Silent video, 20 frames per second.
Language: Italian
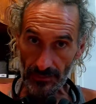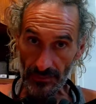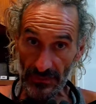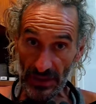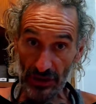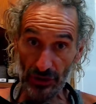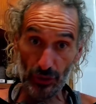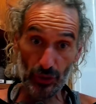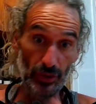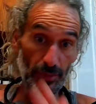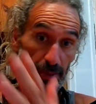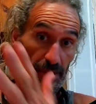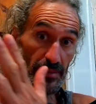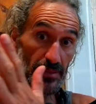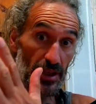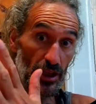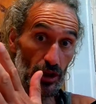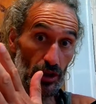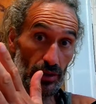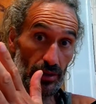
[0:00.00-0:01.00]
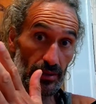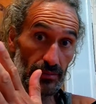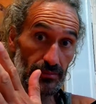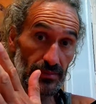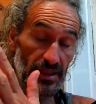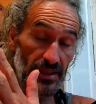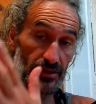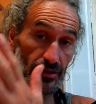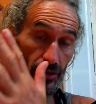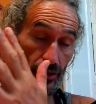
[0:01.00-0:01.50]
sui primi core,
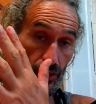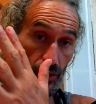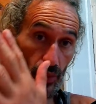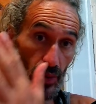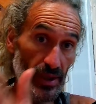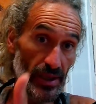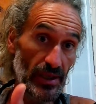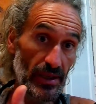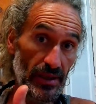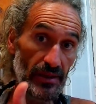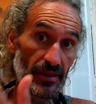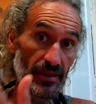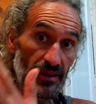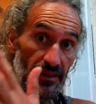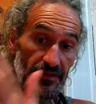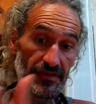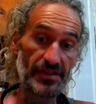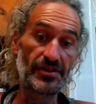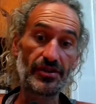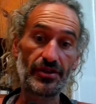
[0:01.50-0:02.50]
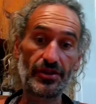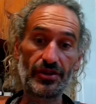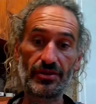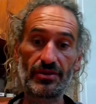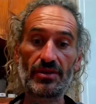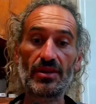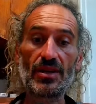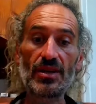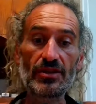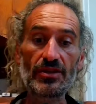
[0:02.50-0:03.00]
che sono quelli fisici,
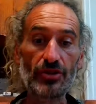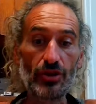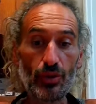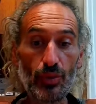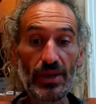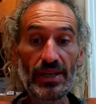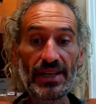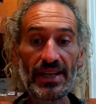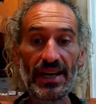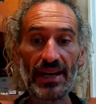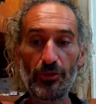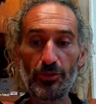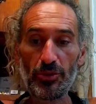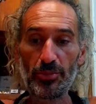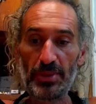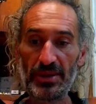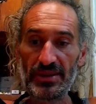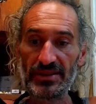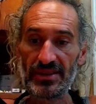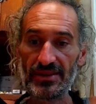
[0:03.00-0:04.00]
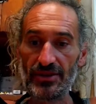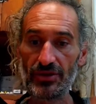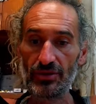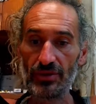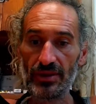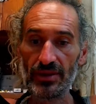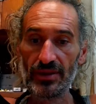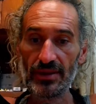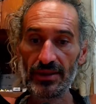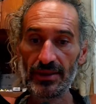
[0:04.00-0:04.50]
sono quelli che hanno più prestazioni.
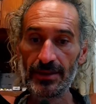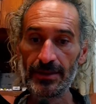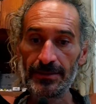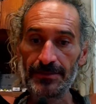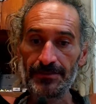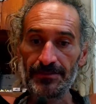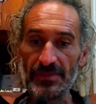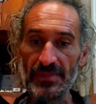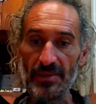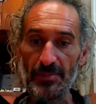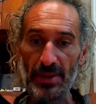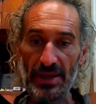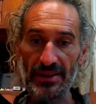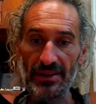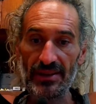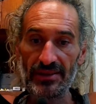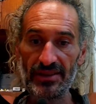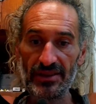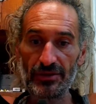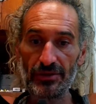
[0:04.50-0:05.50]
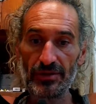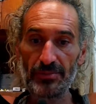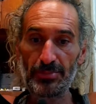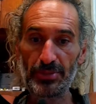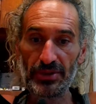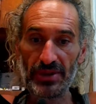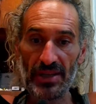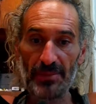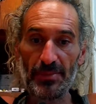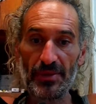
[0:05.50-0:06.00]
In pratica si
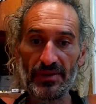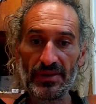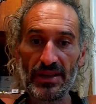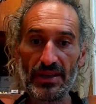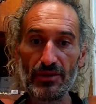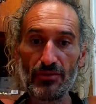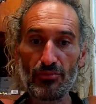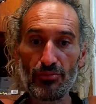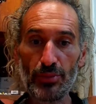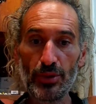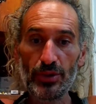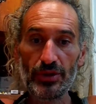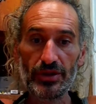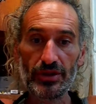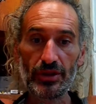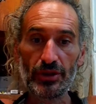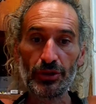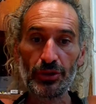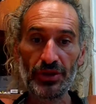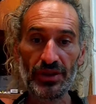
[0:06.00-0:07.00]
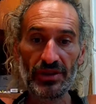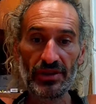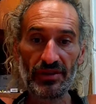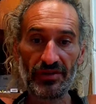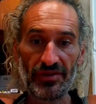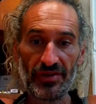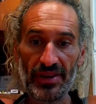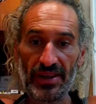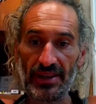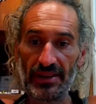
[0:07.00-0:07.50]
potrebbe vedere un boost non
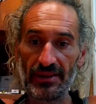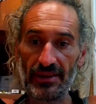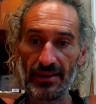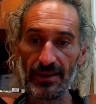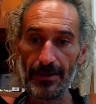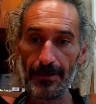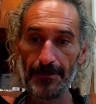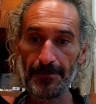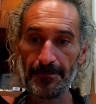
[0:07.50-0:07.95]
indifferente.